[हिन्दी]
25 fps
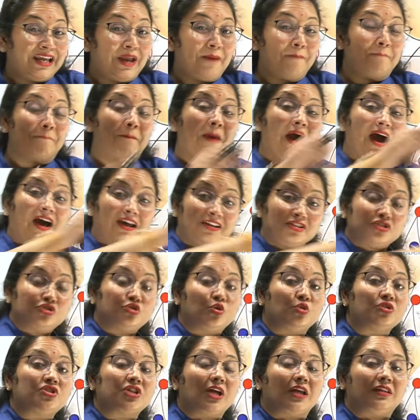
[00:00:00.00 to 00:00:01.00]
के पास
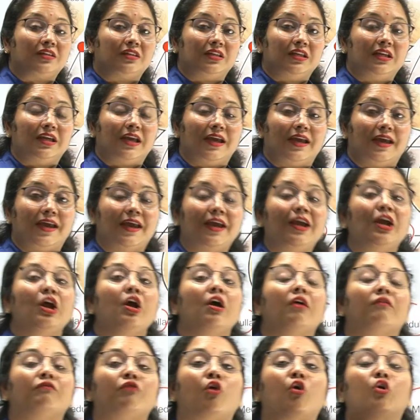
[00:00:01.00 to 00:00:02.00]
जो जाती है
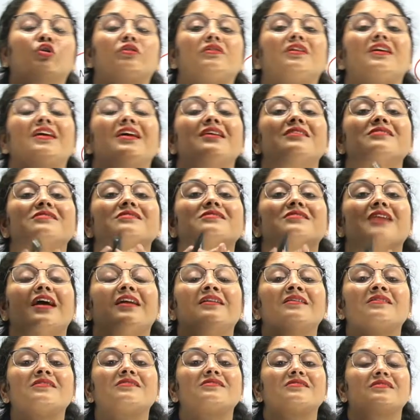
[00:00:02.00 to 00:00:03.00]
वो होती है
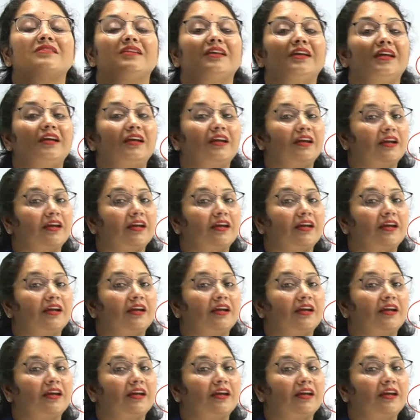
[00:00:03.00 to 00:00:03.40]
सेंसरी